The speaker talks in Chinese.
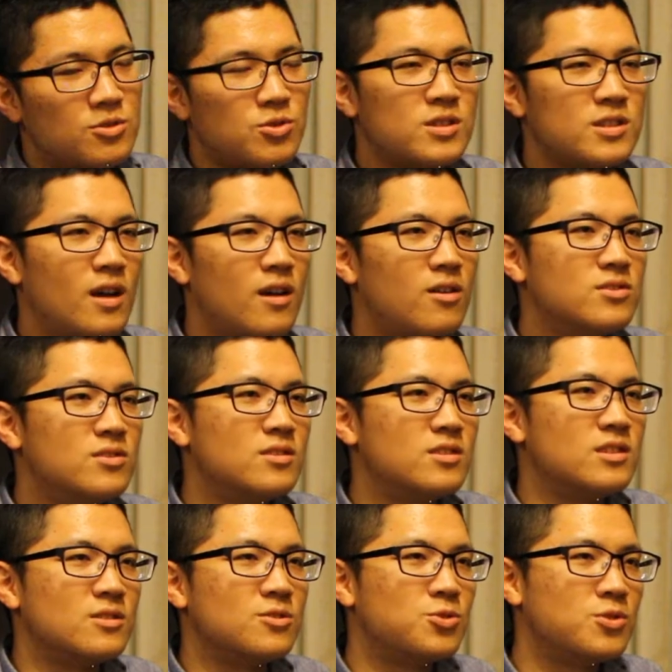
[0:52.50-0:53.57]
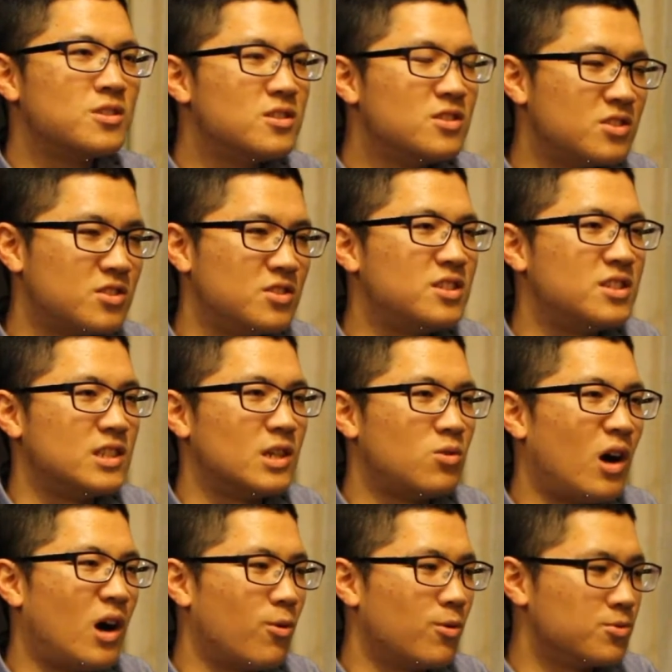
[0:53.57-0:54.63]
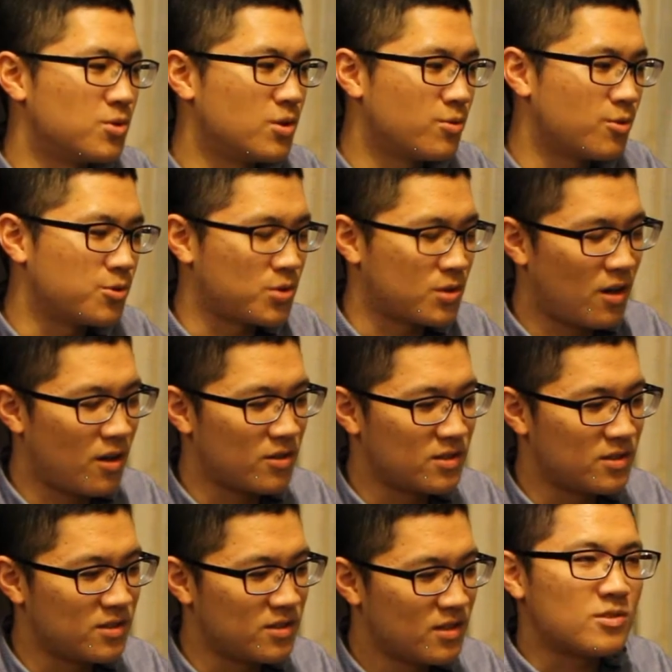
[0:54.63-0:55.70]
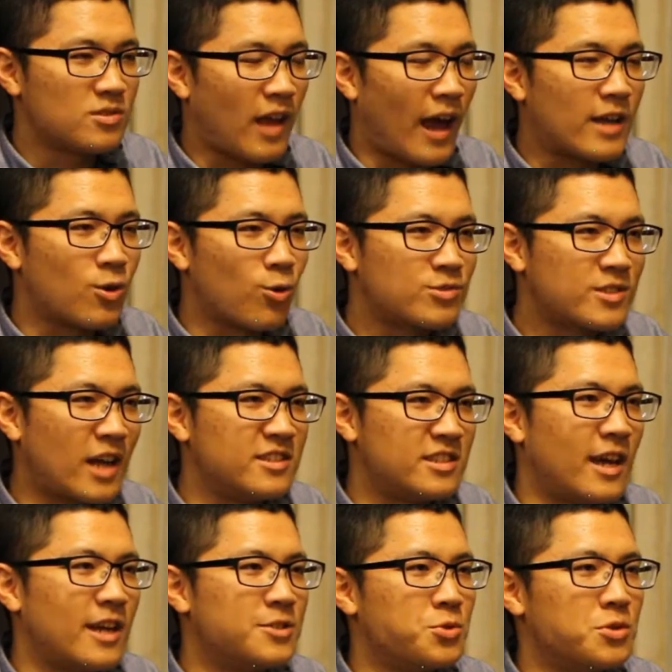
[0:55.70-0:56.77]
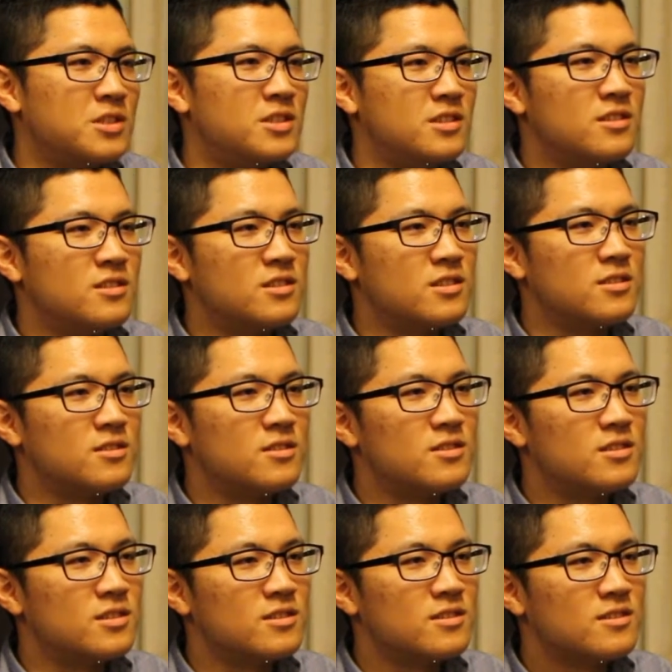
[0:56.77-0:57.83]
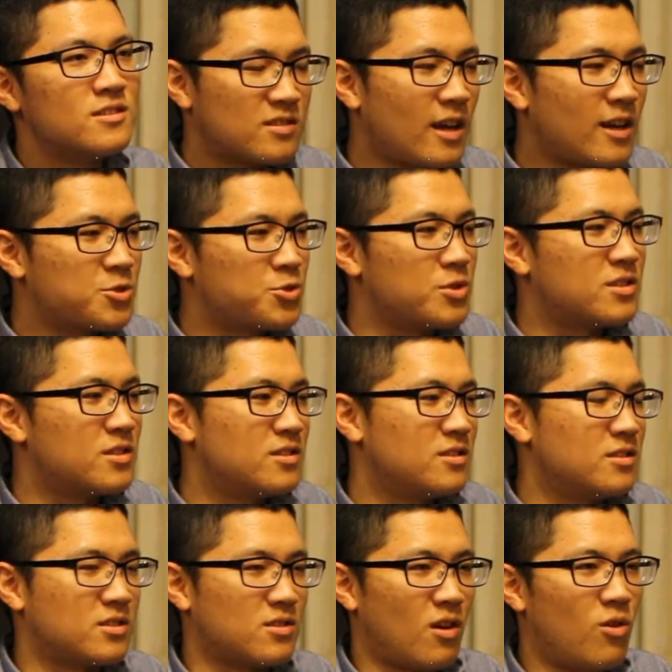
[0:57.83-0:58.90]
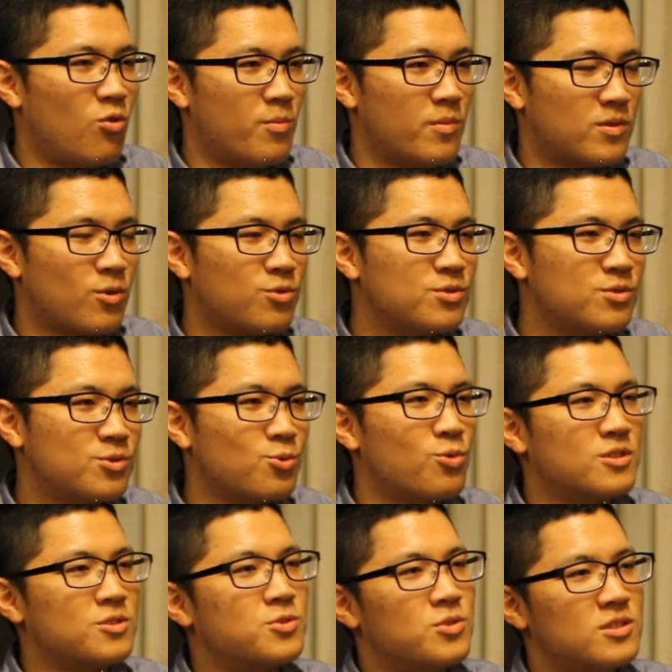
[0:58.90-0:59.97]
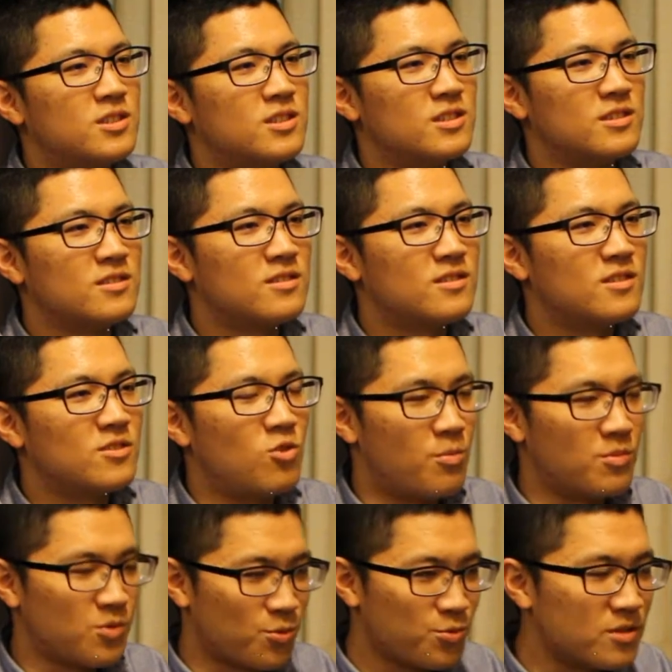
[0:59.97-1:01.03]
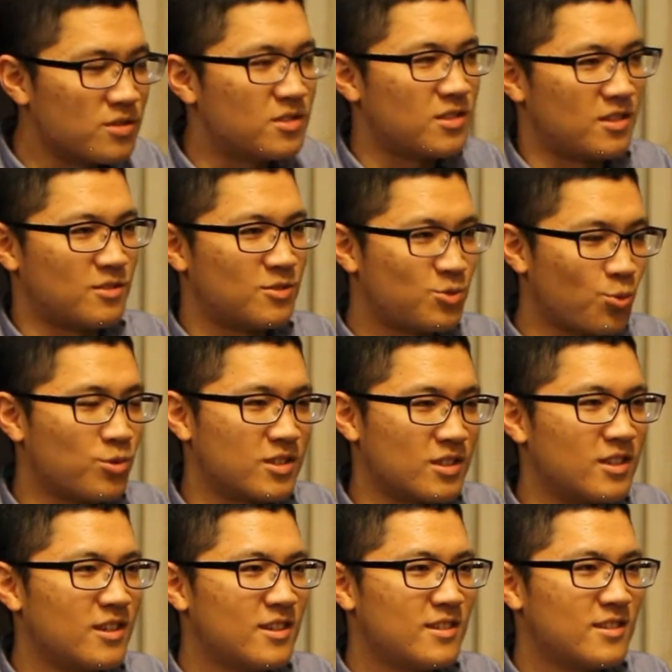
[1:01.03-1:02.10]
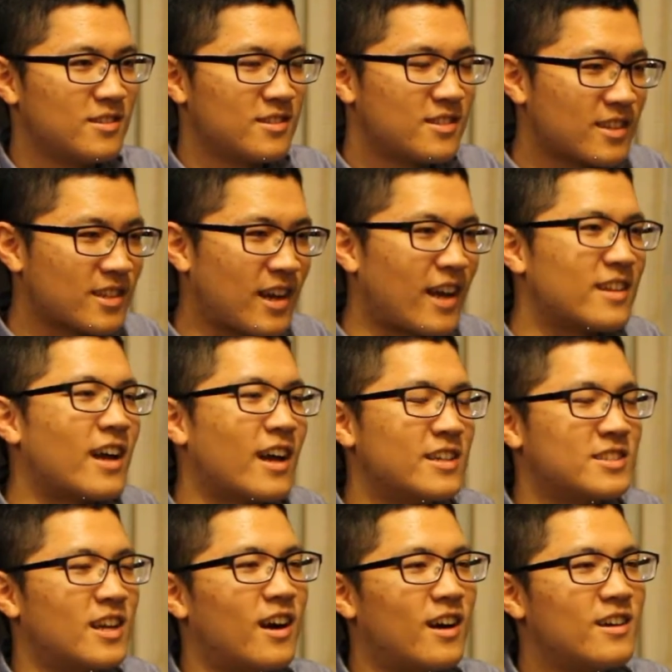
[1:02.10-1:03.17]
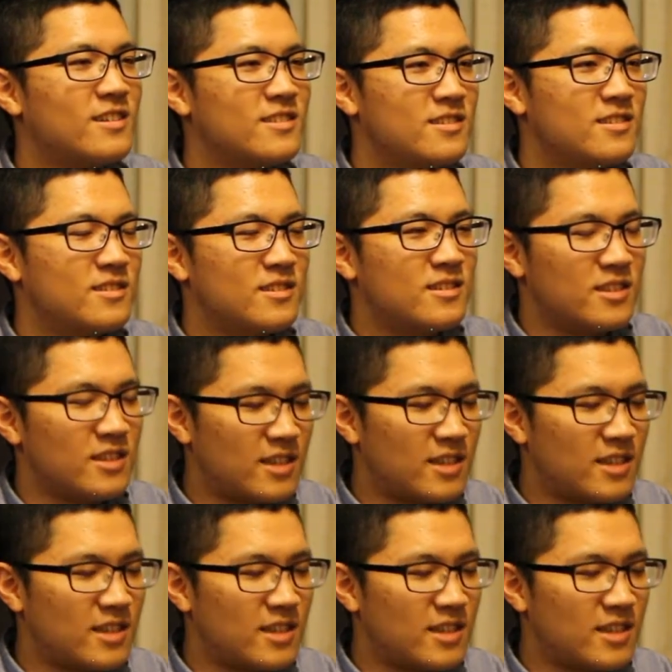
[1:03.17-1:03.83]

学习到的事情，学生时期的话，我觉得我学到的是抬头站起来学习这件事情。当学生的时候，我们都是坐着学习，我们永远只能坐着看台上。离